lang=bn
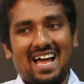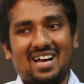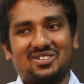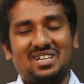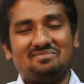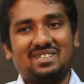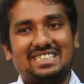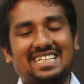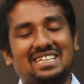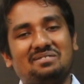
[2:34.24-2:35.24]
আসলে
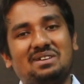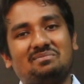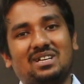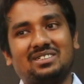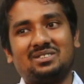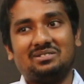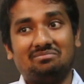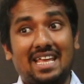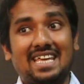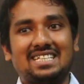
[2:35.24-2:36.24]
যেদিন আমি
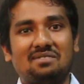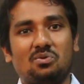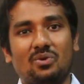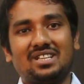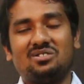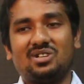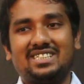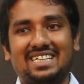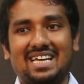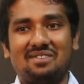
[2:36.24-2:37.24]
দেখি যে আমি উইন
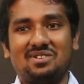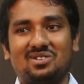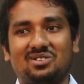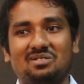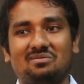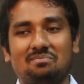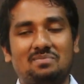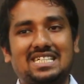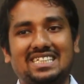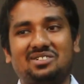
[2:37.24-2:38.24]
করেছি আমি আসলে ওদিন
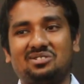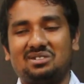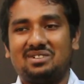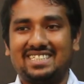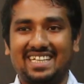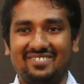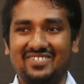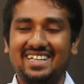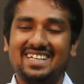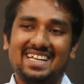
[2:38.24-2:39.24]
বিশ্বাসই করতে পারছিলাম
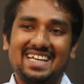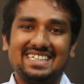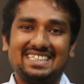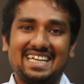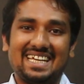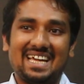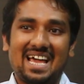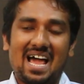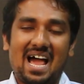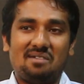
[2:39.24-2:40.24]
না যে
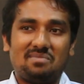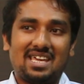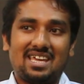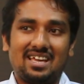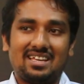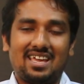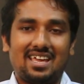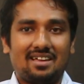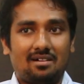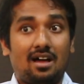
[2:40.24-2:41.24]
আমি
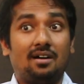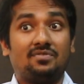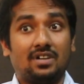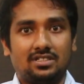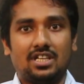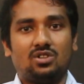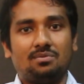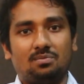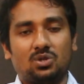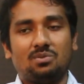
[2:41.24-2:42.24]
যেহেতু
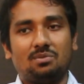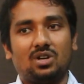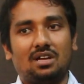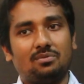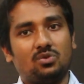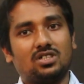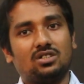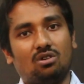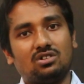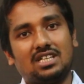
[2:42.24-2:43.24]
আমি প্রথমেই বললাম আমি
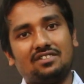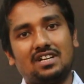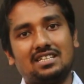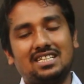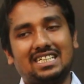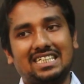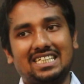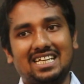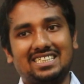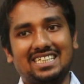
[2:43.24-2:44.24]
দু থেকে ফ্রিল্যান্সিংয়ের
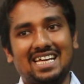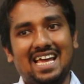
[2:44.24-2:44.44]
সাথে আছি